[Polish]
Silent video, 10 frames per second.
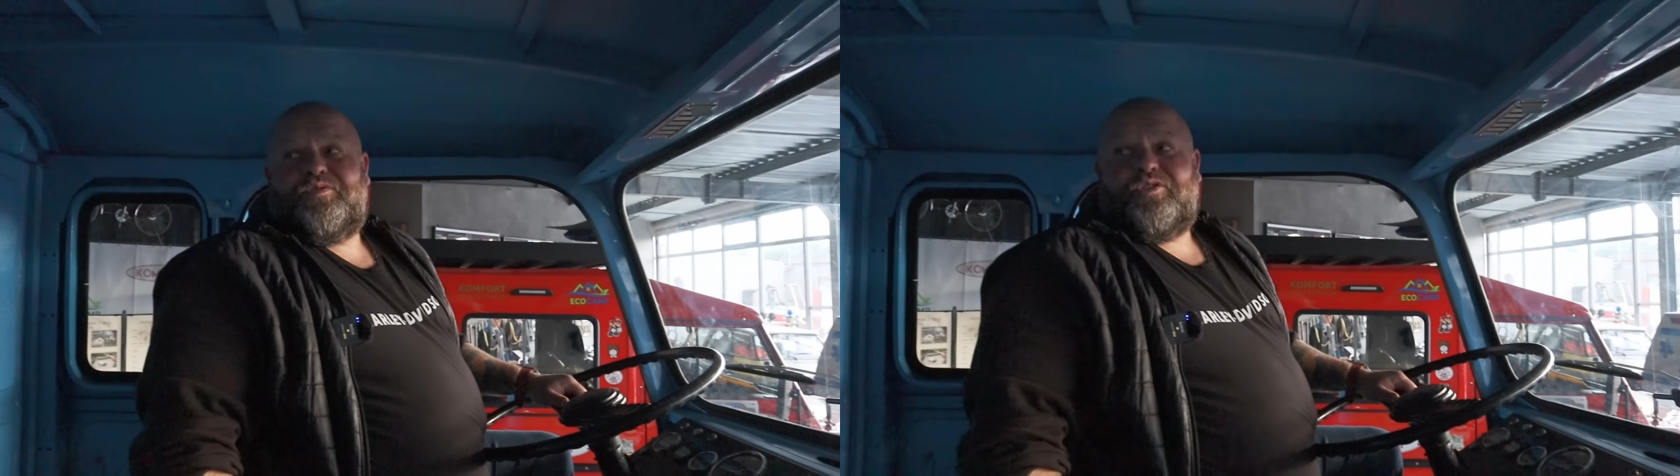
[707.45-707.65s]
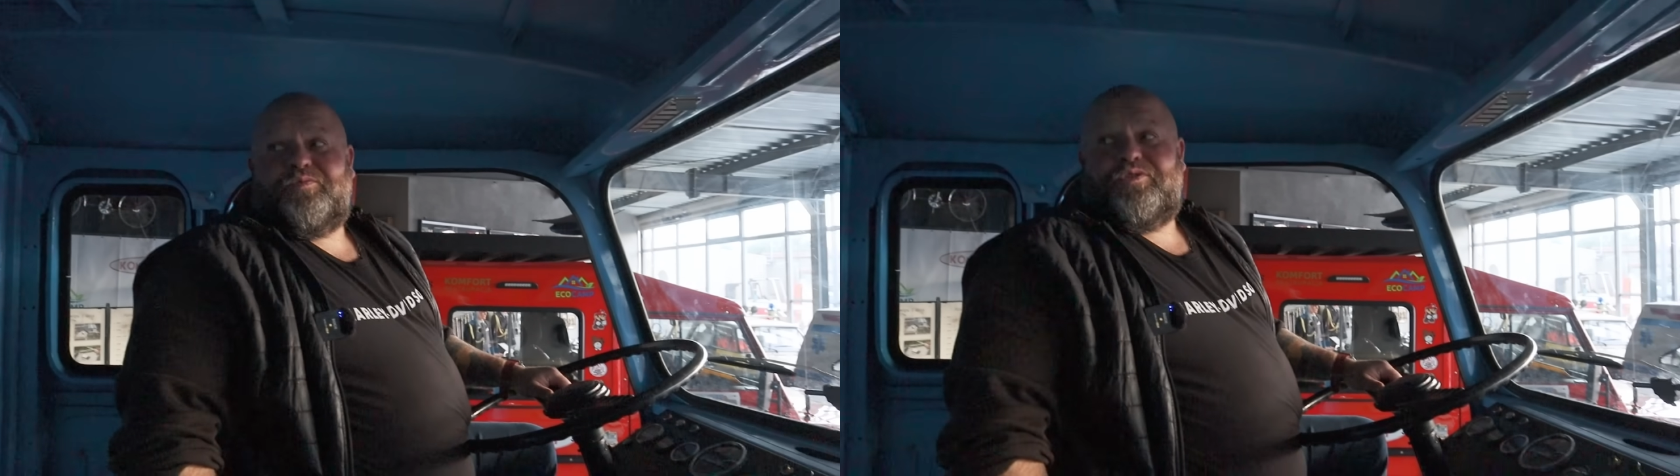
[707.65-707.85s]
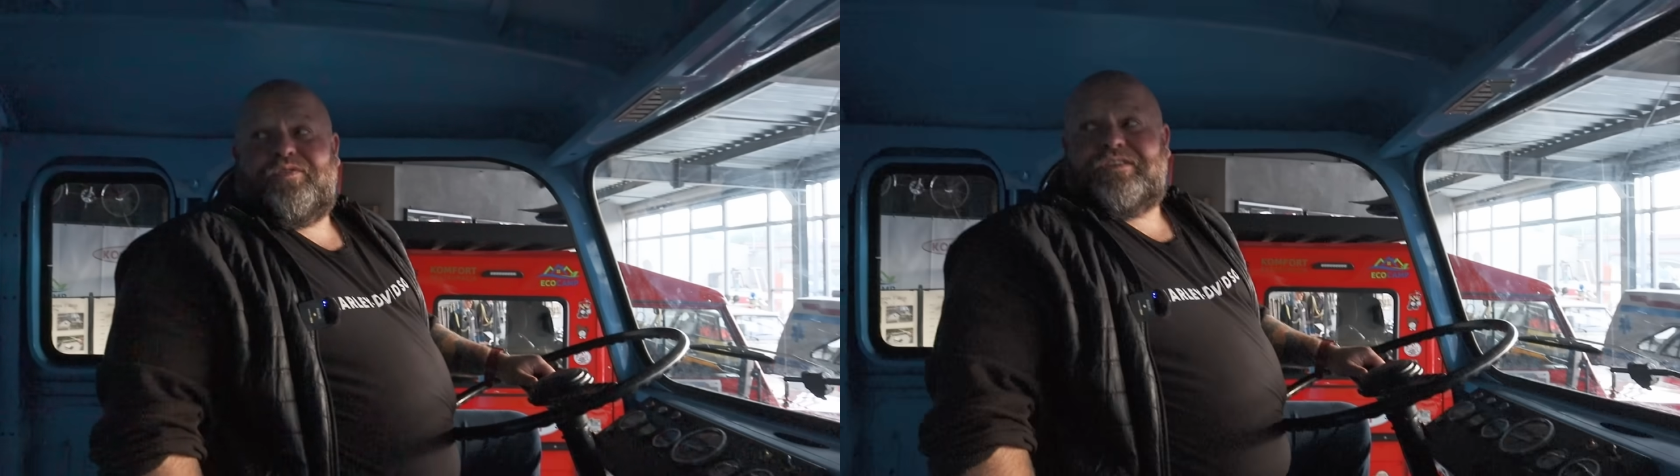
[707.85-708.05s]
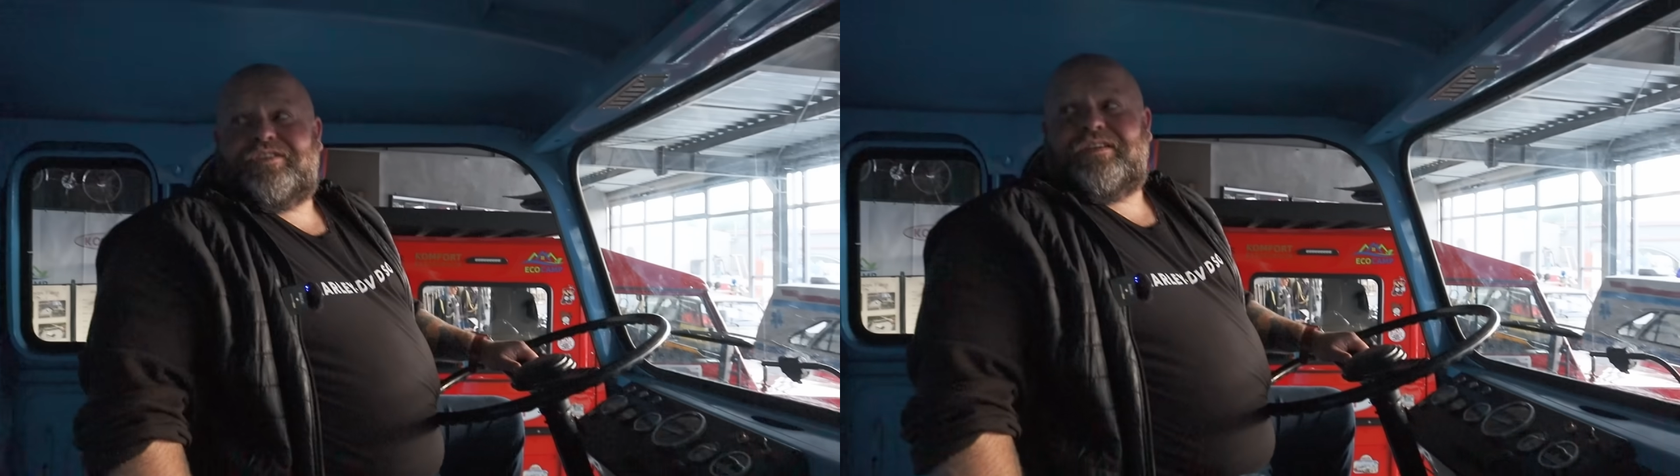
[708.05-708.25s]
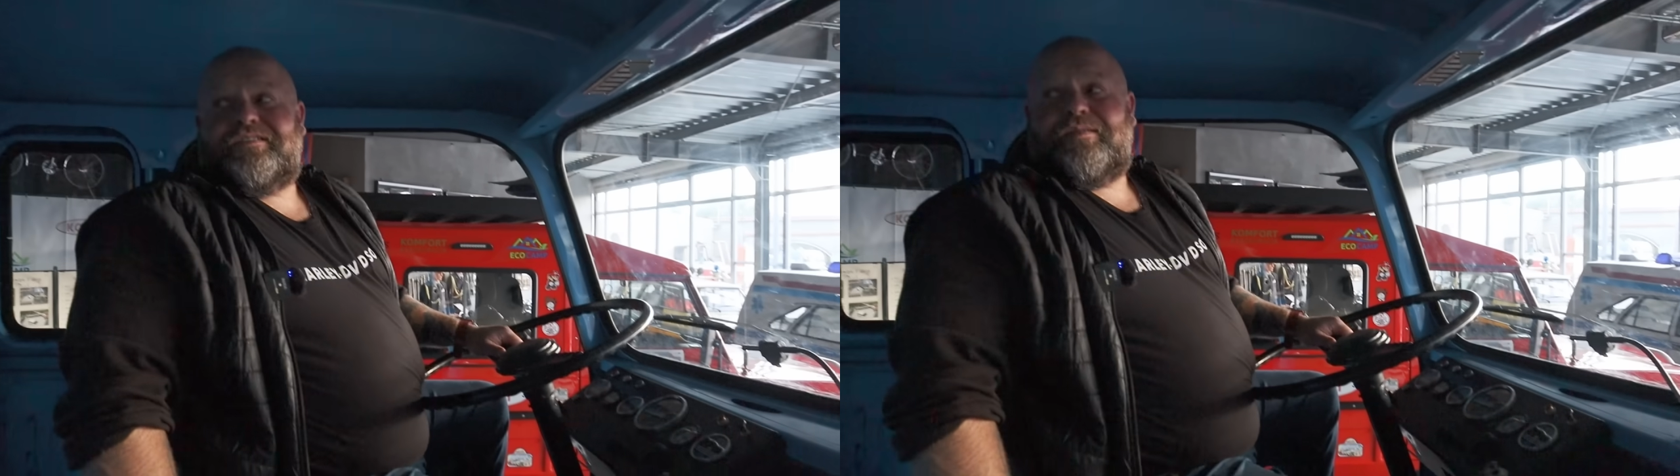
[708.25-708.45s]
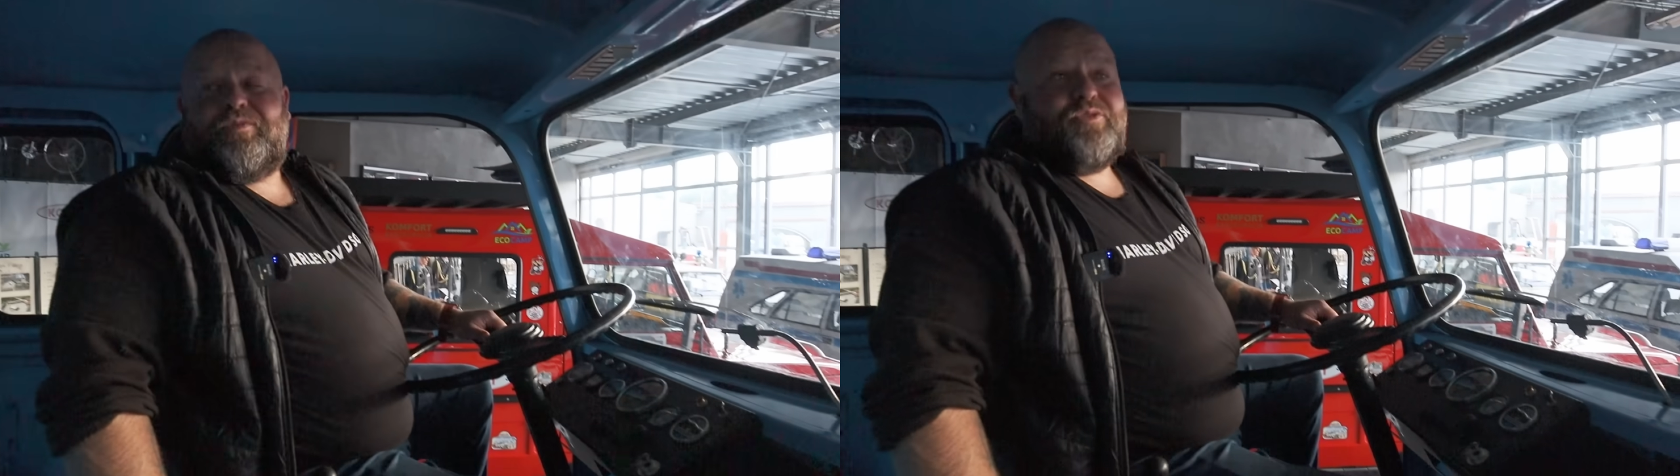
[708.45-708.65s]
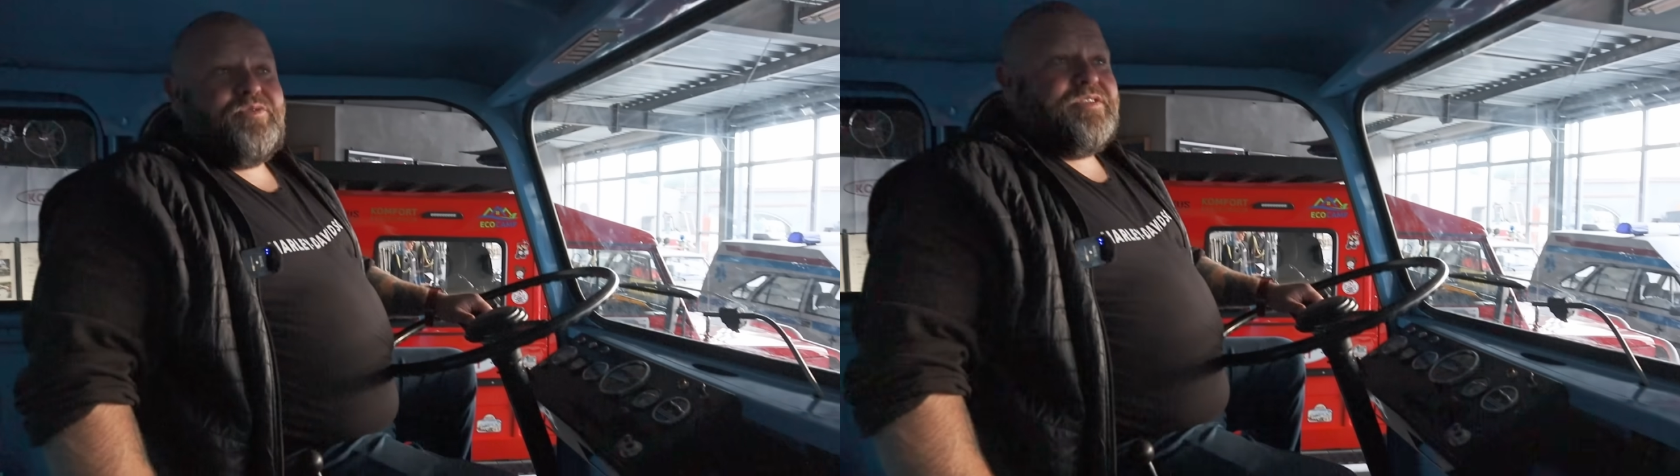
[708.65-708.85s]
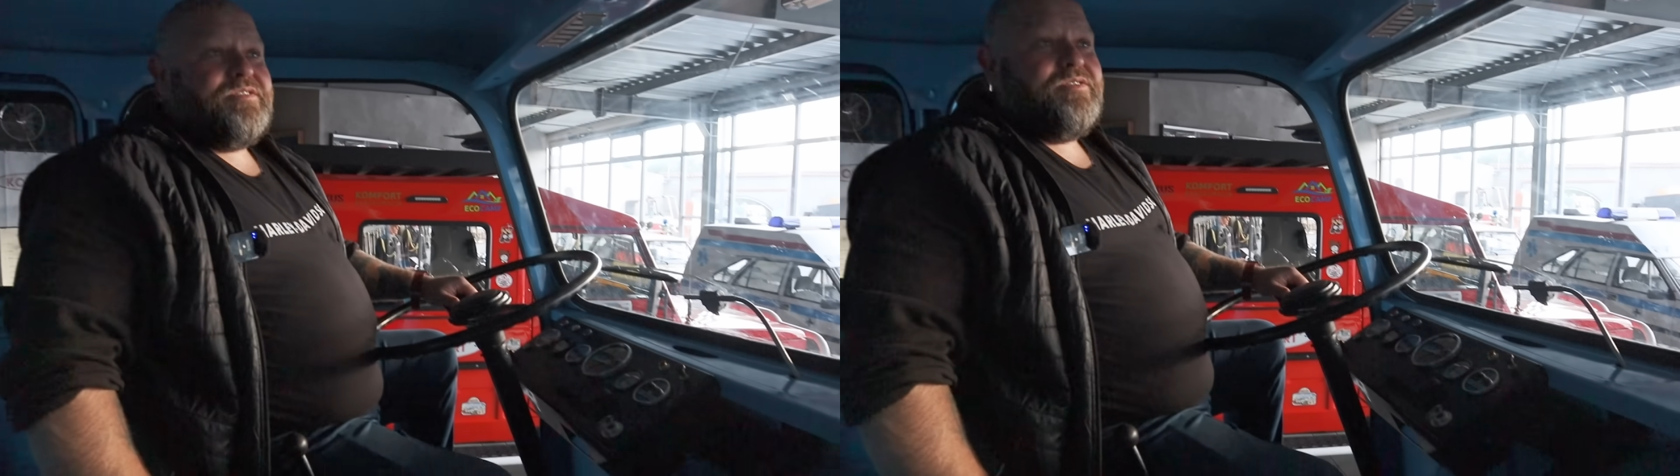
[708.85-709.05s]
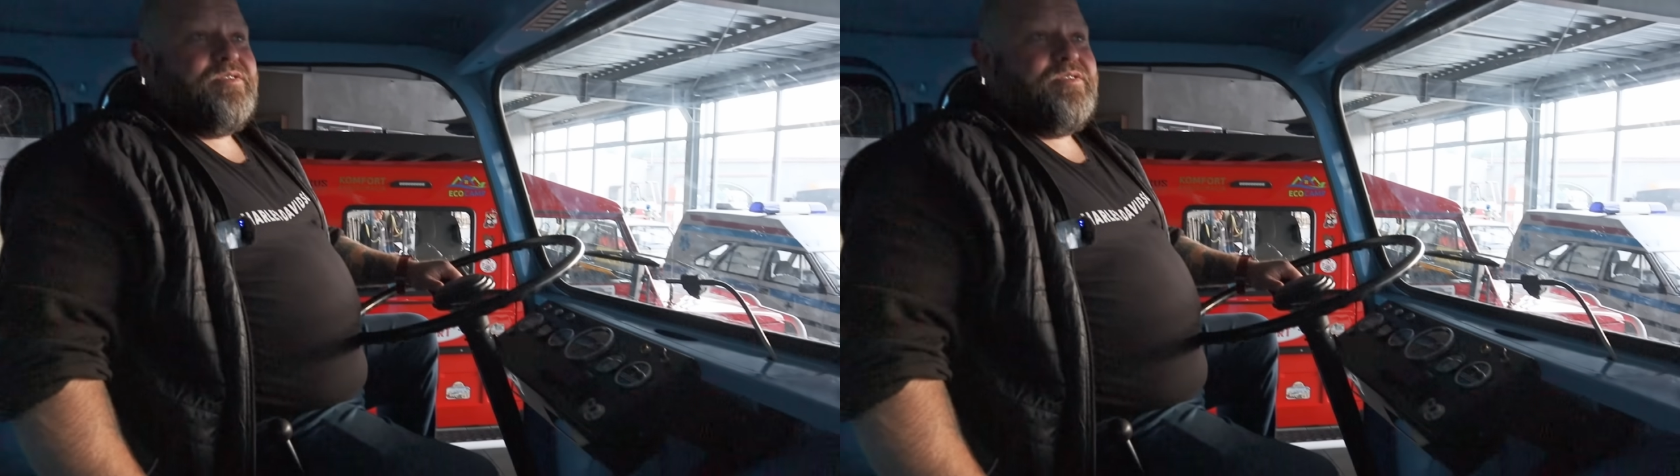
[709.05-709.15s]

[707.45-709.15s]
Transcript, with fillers: Odbudować taki samochód jest